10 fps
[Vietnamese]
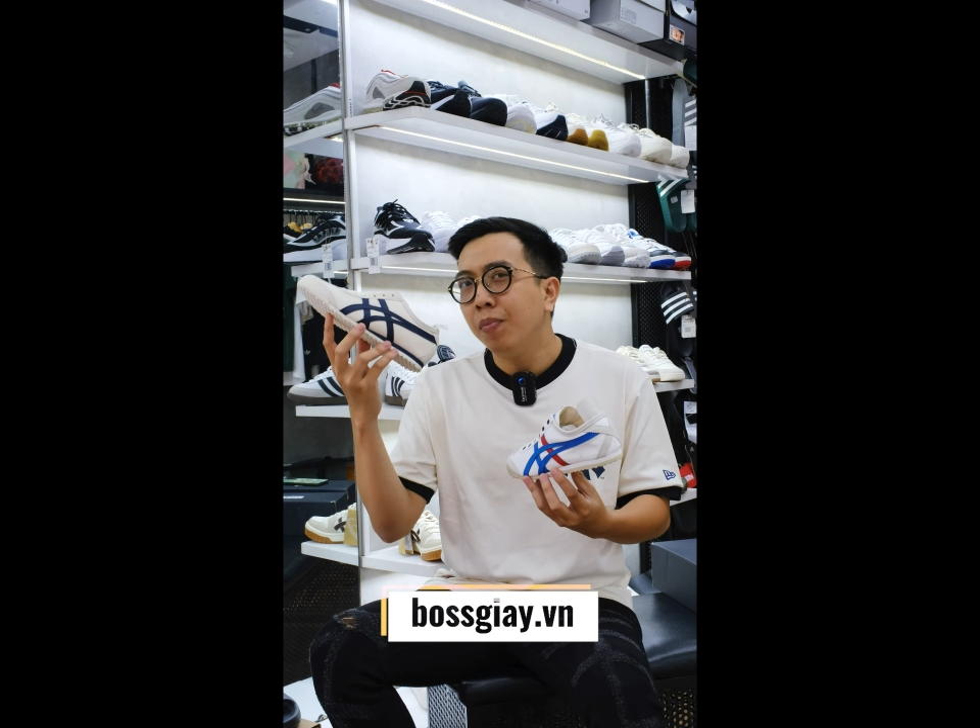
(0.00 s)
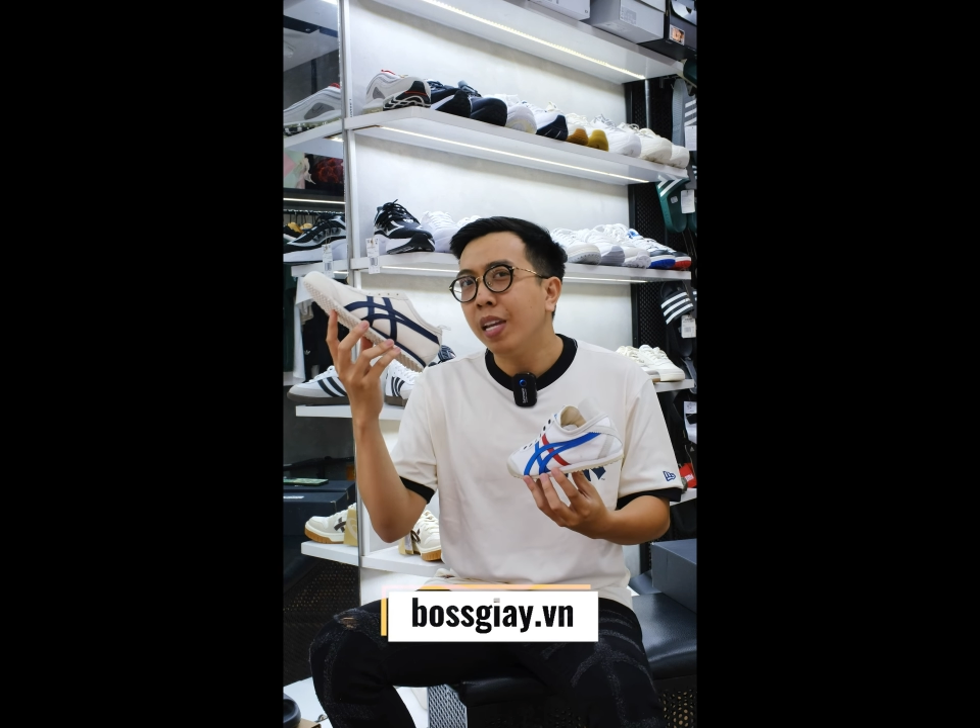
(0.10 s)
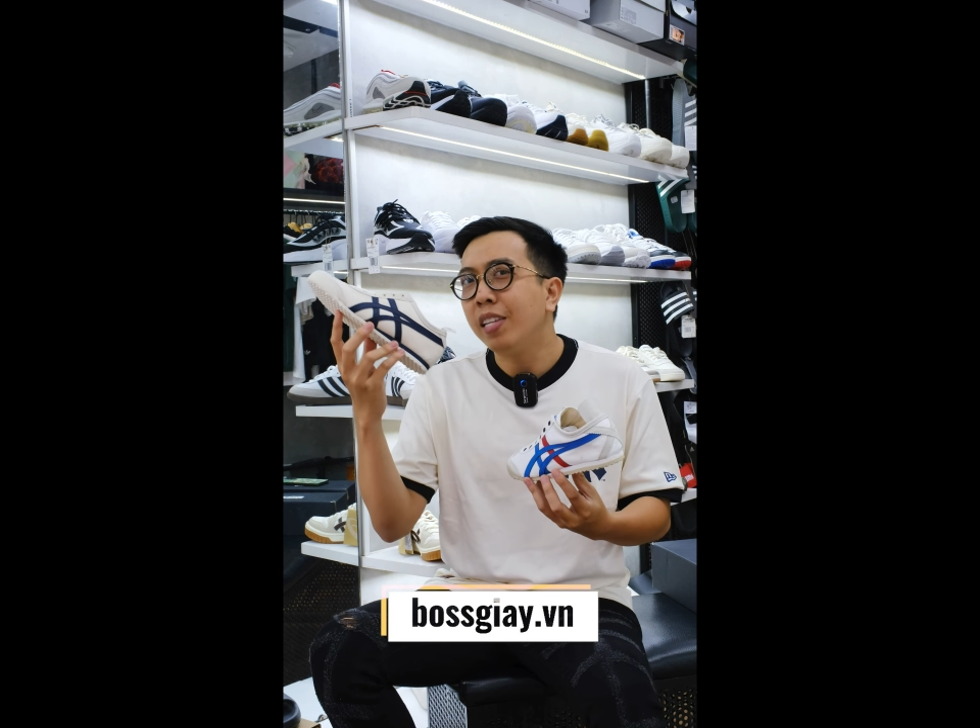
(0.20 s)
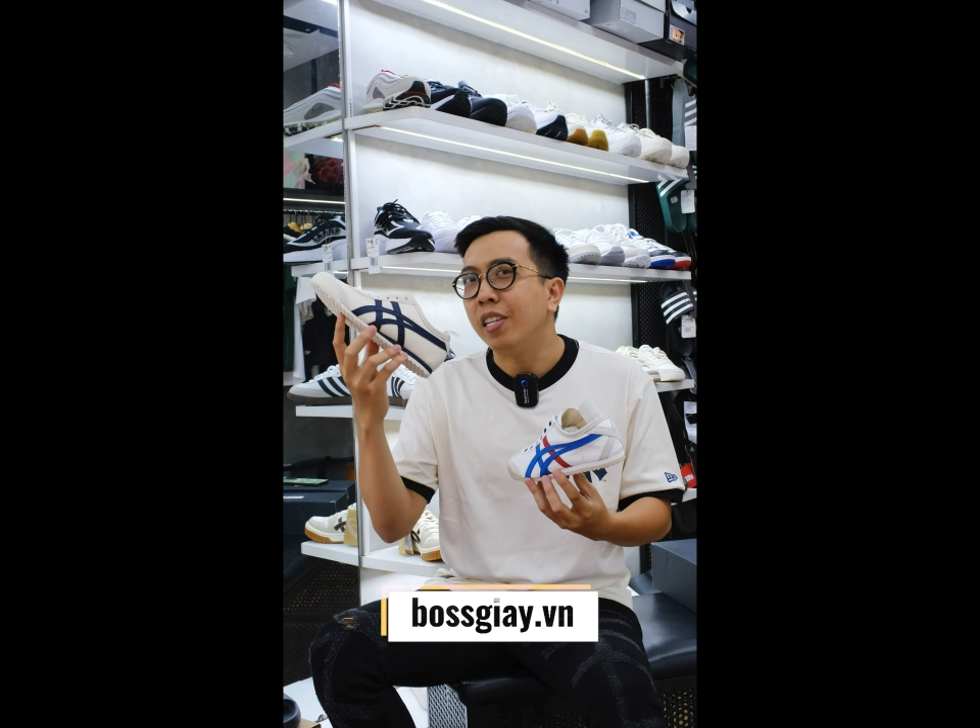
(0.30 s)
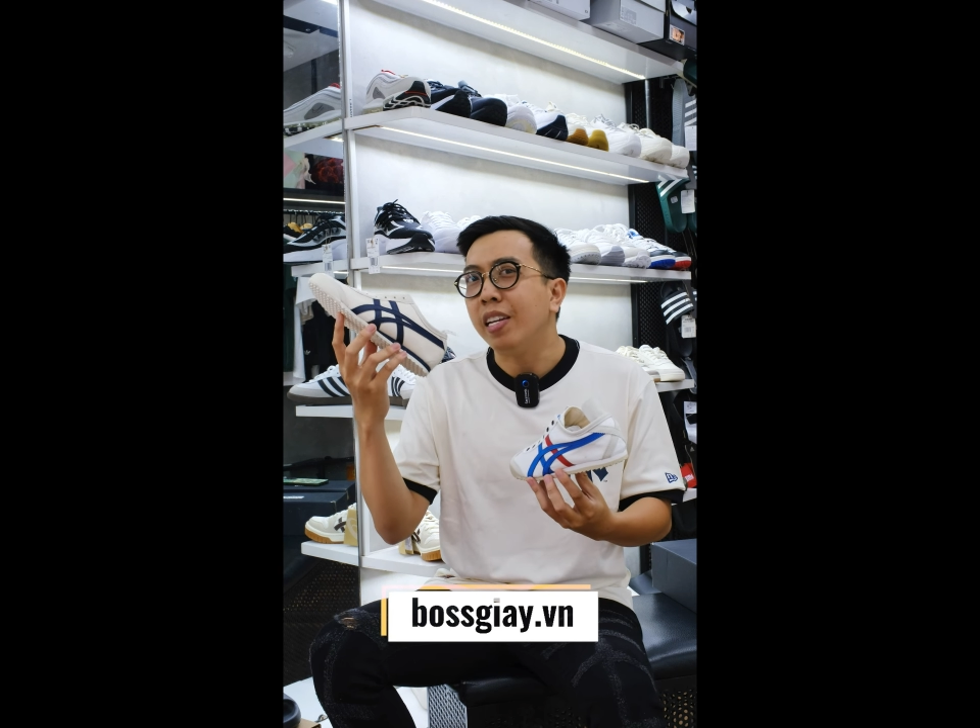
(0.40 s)

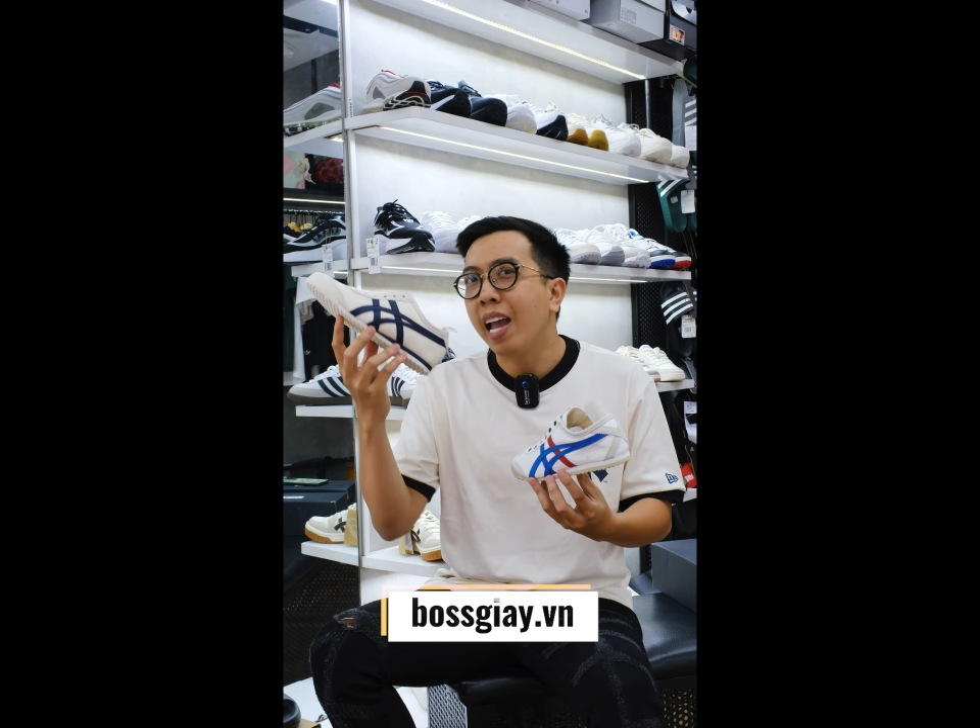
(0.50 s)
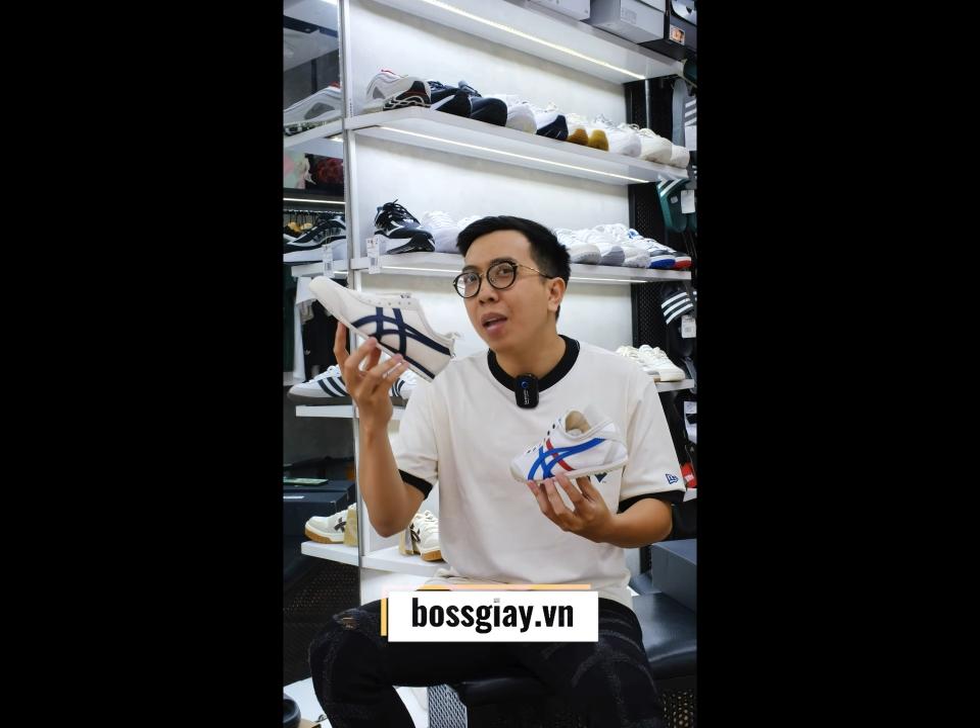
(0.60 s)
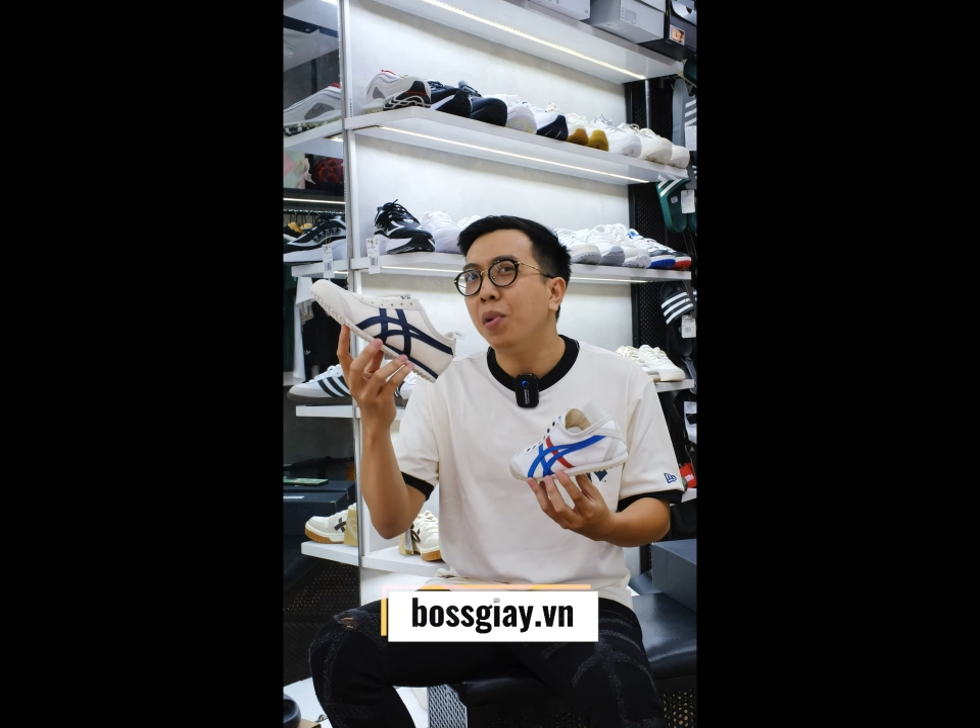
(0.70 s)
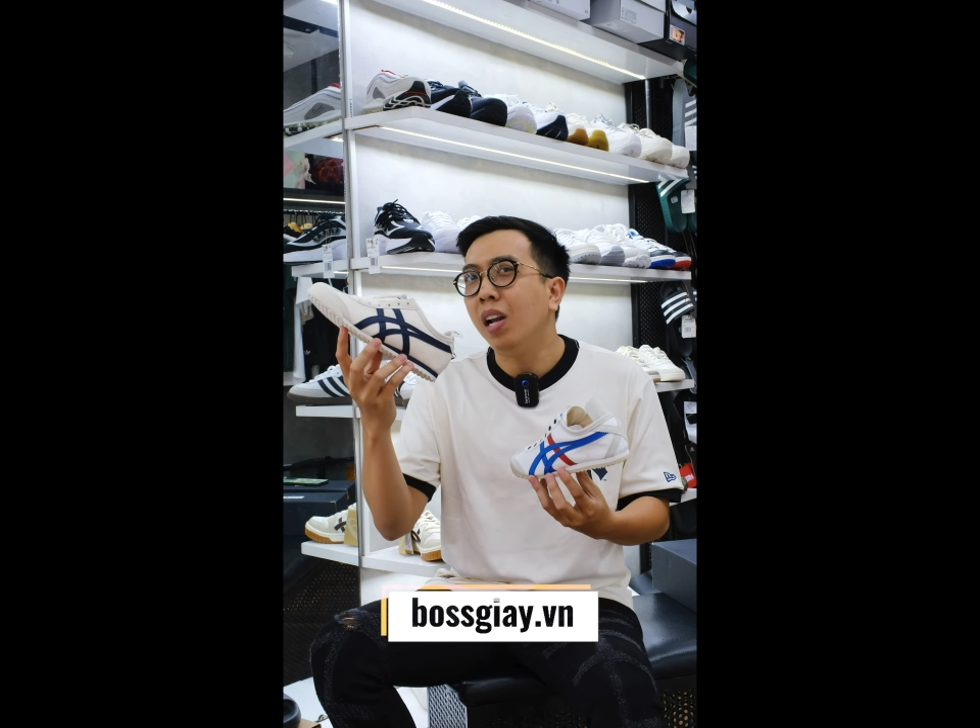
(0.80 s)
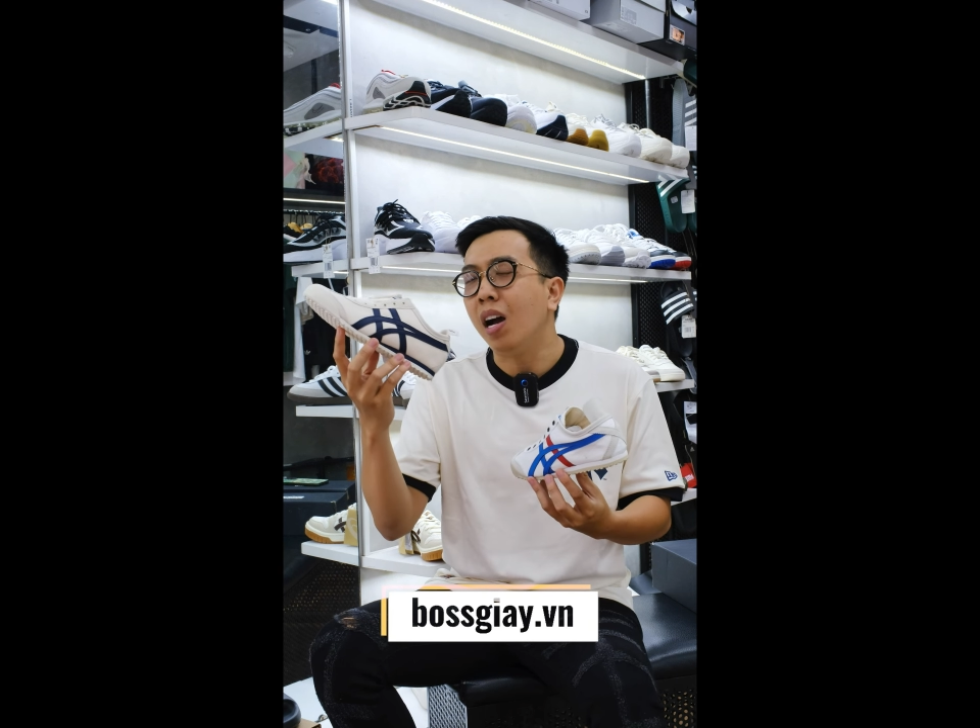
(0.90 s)
giá trị
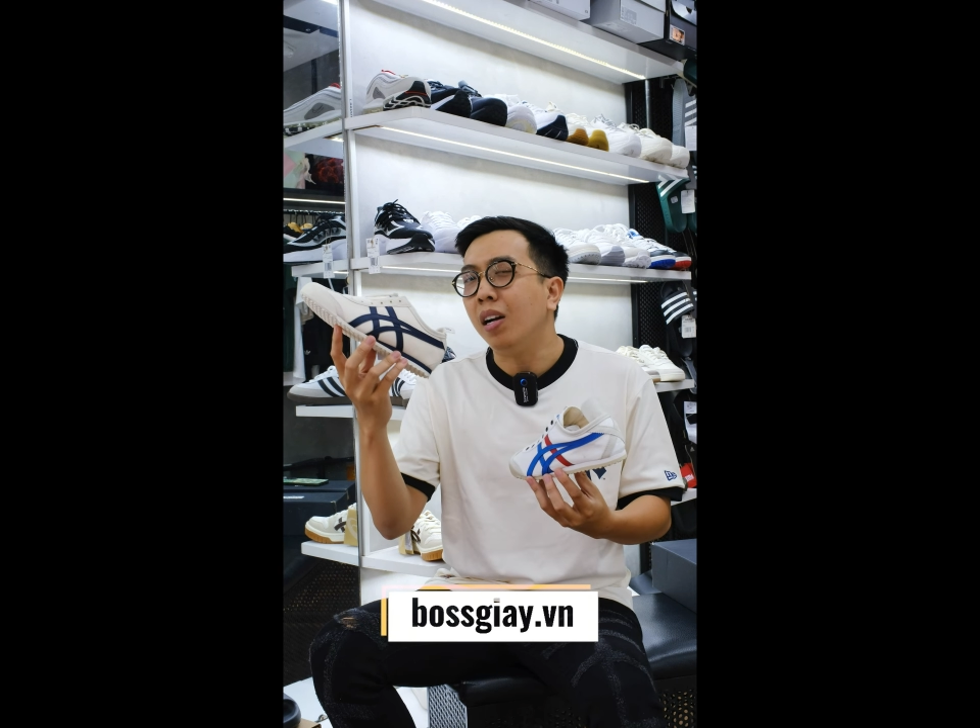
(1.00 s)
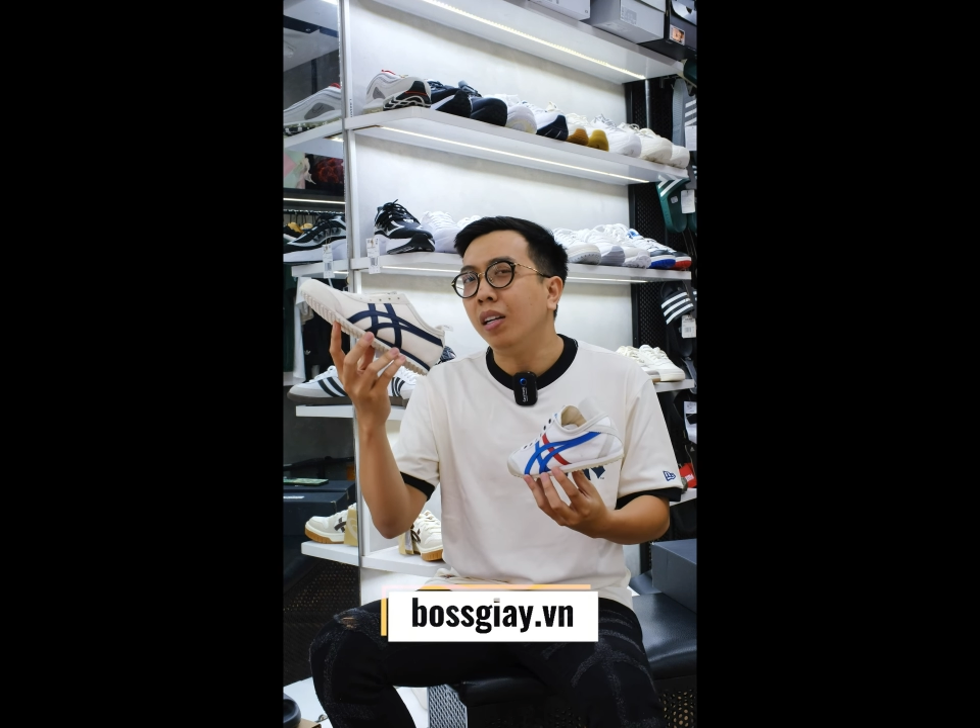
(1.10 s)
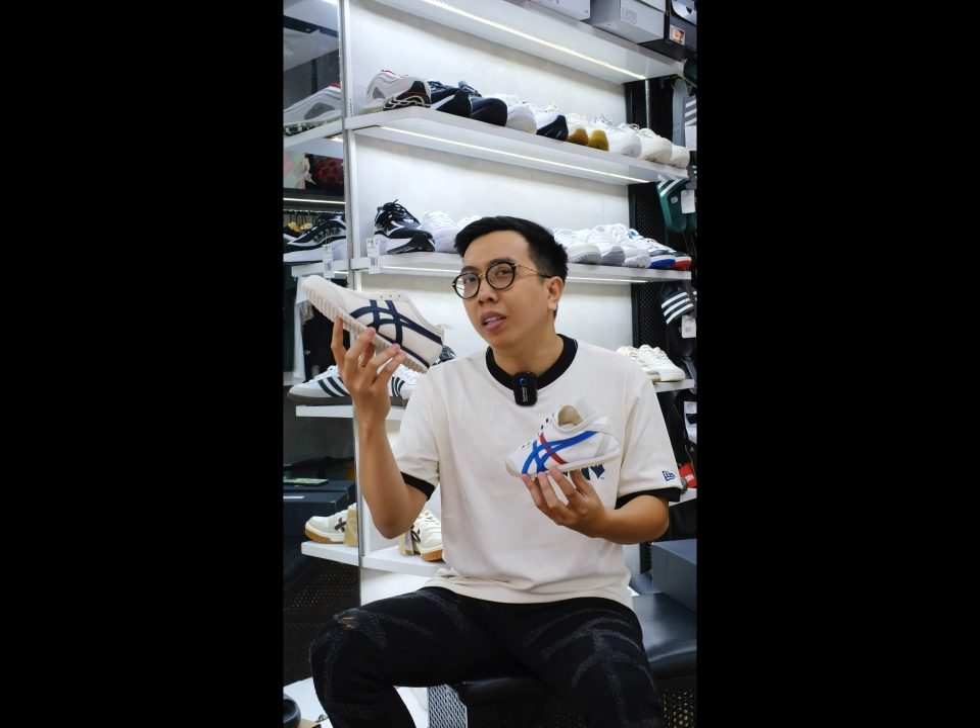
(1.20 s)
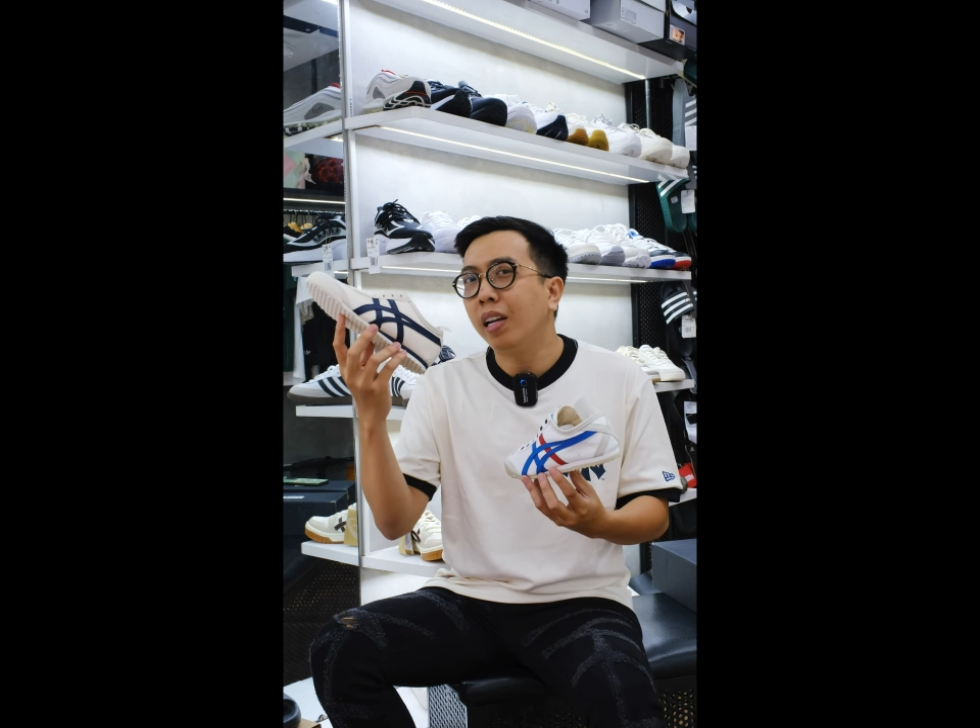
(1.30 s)
20 lần